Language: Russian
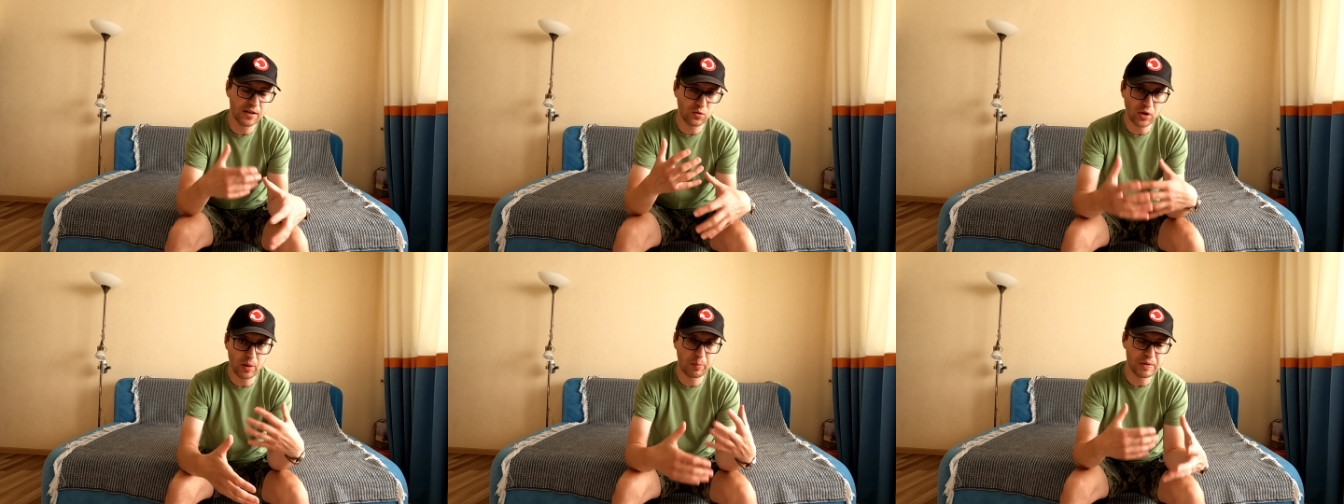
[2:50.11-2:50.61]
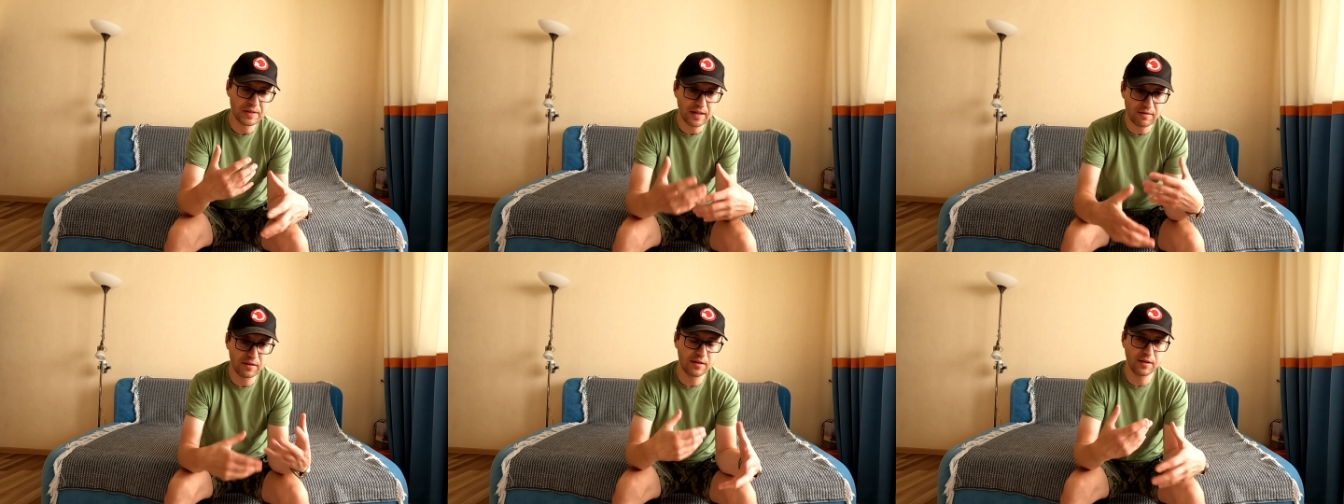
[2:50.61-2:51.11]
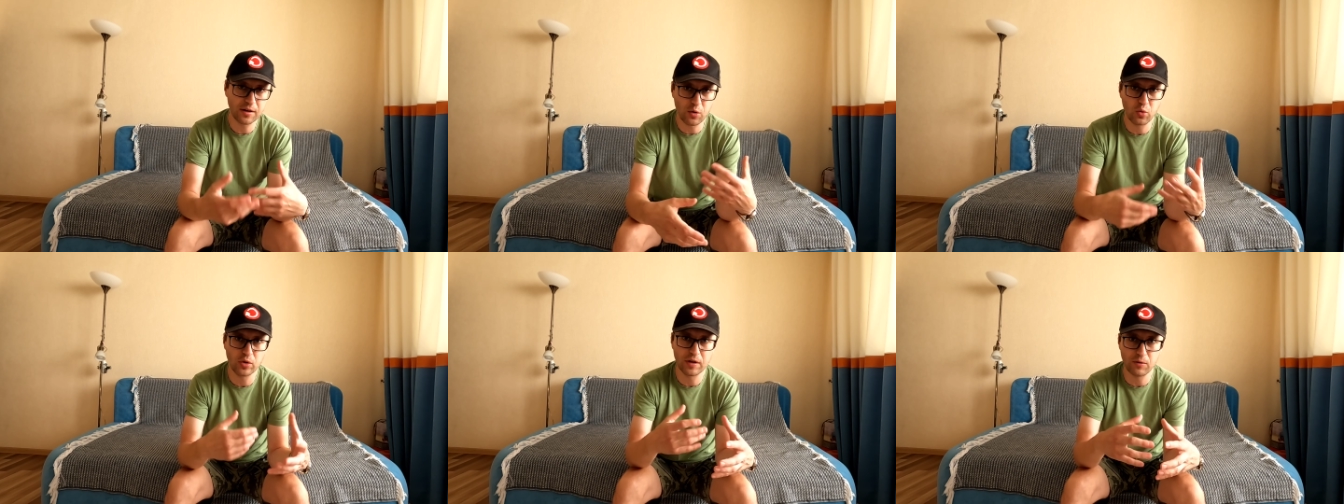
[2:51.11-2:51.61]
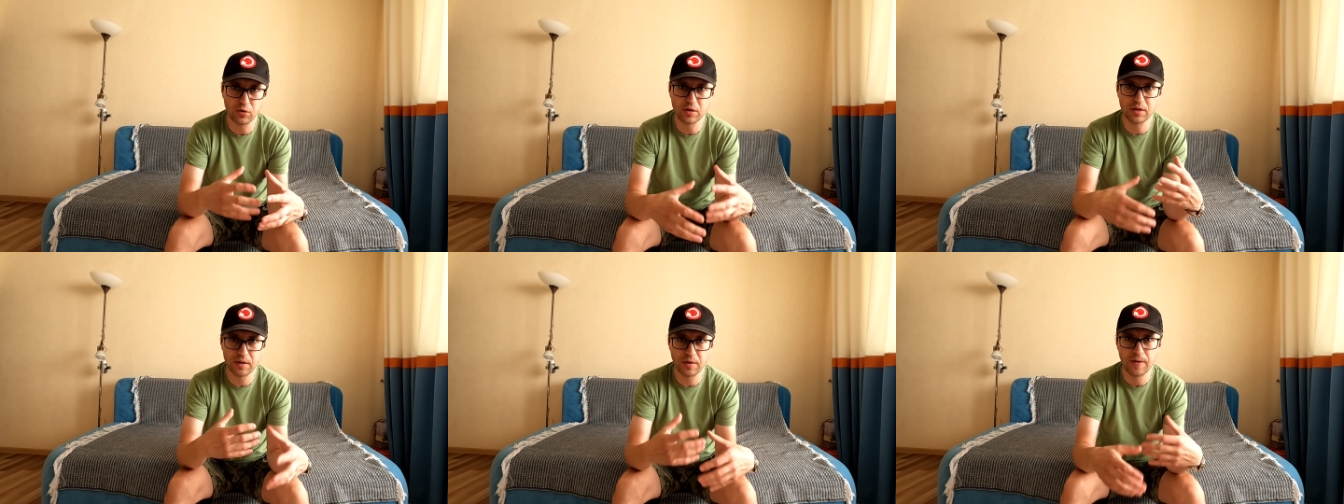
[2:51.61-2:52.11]
которое поставлено на какой-то
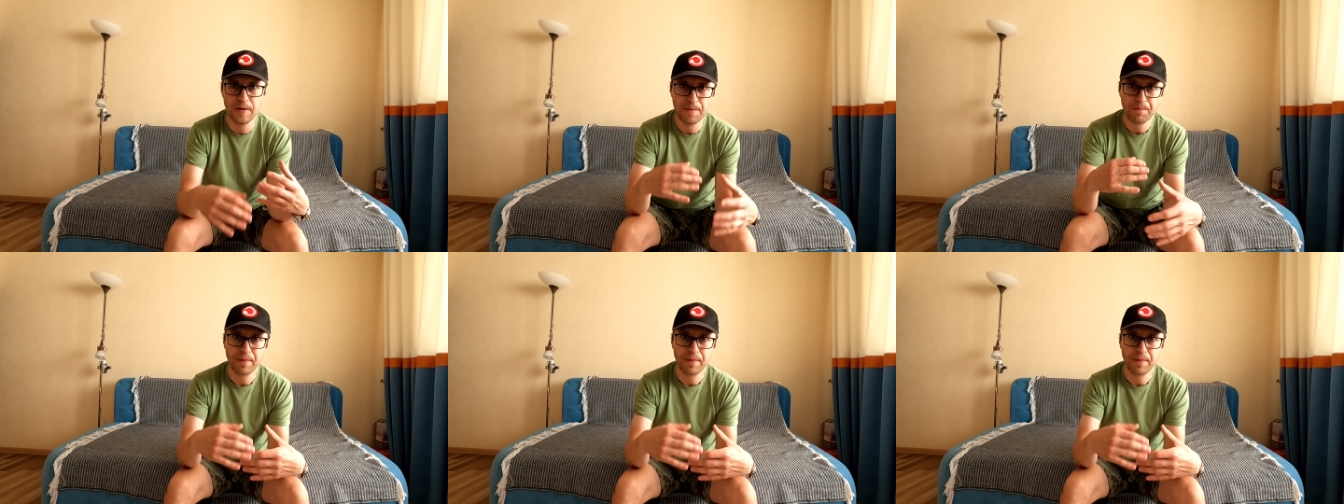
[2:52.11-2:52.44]
вот э,